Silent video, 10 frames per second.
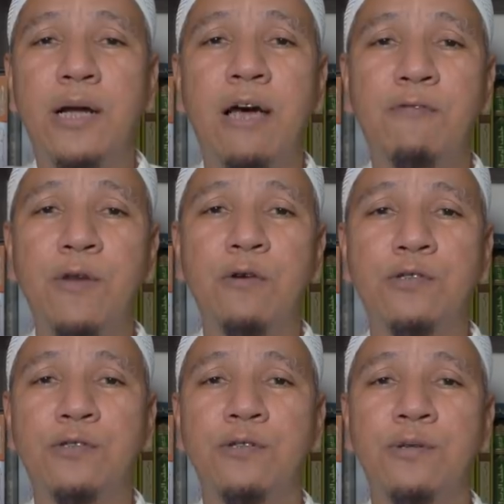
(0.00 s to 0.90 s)
kena
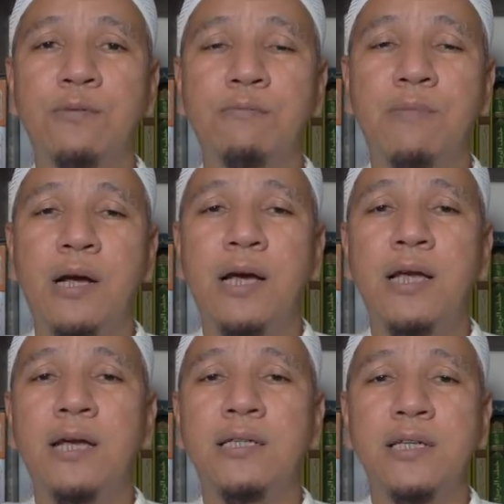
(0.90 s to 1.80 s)
virus, maka
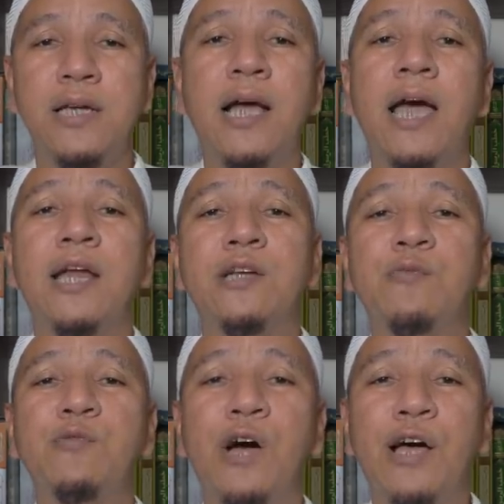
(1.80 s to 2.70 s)
ya jadinya nggak enak
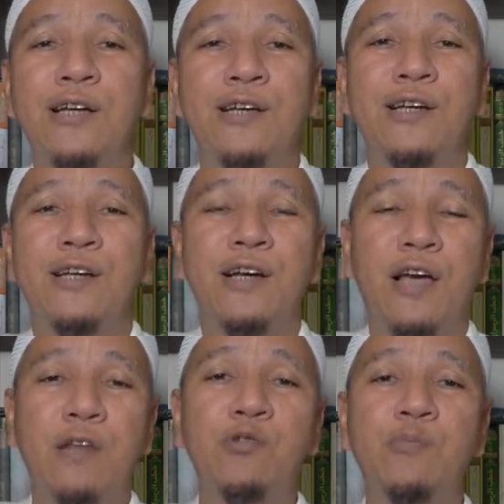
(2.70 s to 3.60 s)
semua.
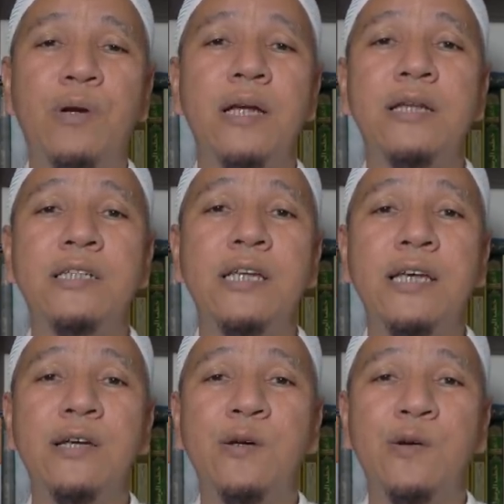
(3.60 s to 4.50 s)
Karena sumbernya di
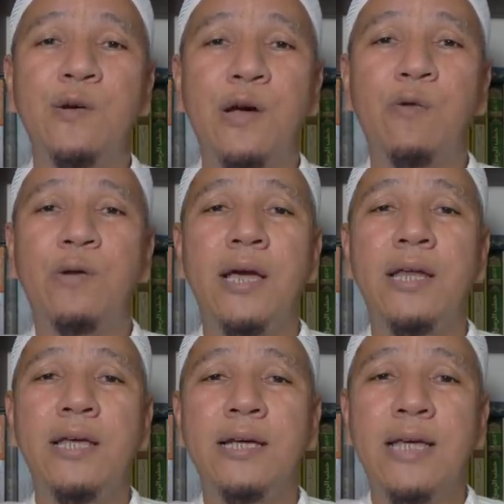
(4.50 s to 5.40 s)
sini. Kalau udah
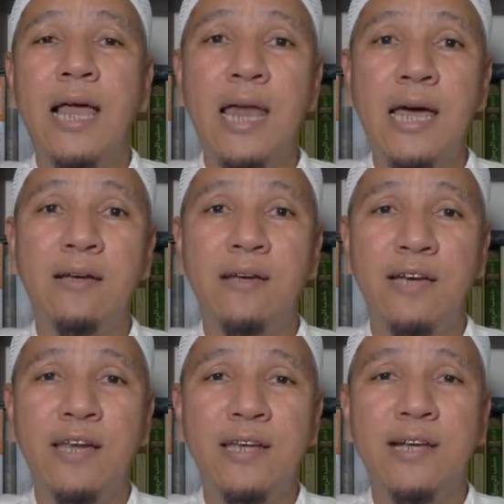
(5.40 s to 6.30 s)
ininya salah, ya,
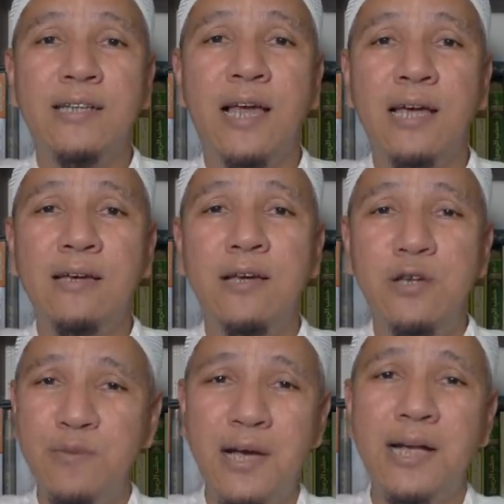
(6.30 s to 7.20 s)
ininya salah, ya
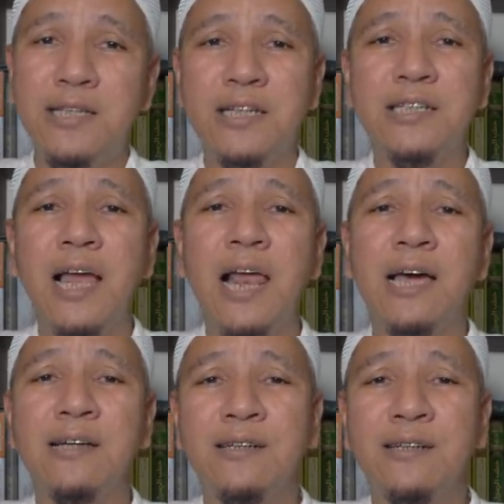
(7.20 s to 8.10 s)
hidupnya akan jadi salah.